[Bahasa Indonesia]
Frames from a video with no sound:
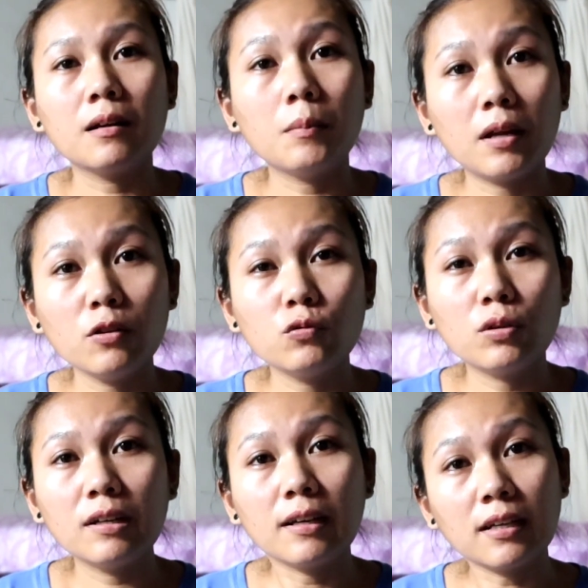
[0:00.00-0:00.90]
kemarin
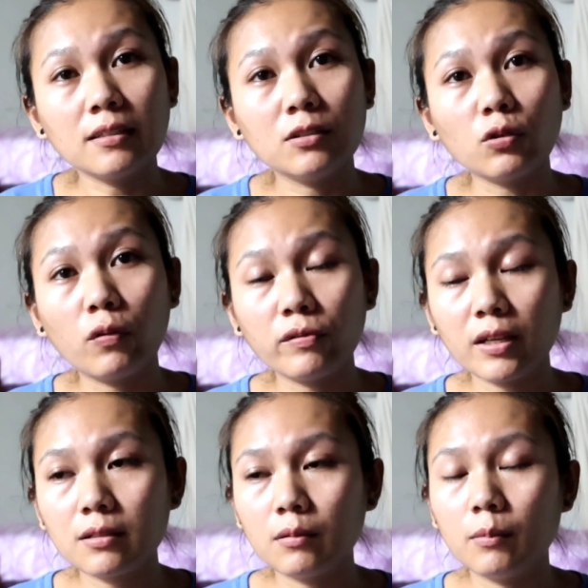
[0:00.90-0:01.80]
juga dikasih
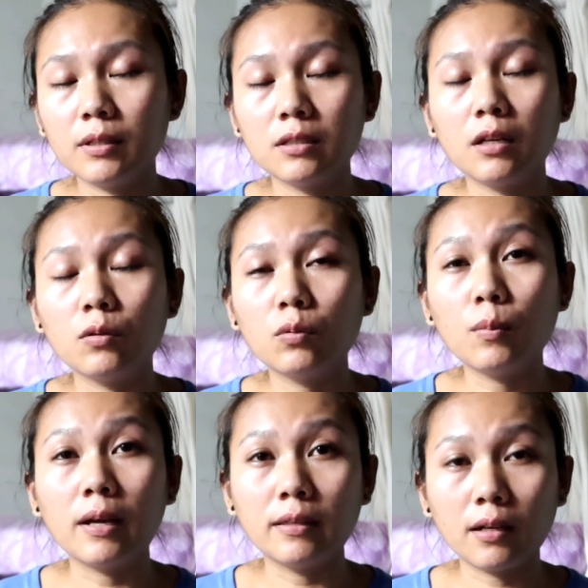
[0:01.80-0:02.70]
softtek sama
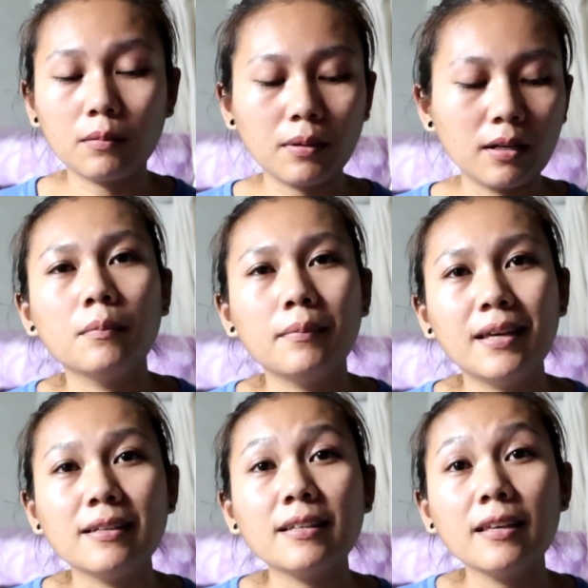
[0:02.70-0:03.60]
majikanku banyak
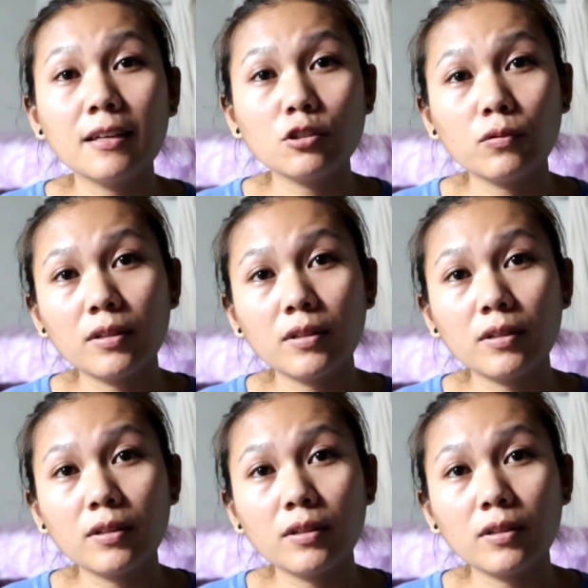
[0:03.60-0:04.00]
biasanya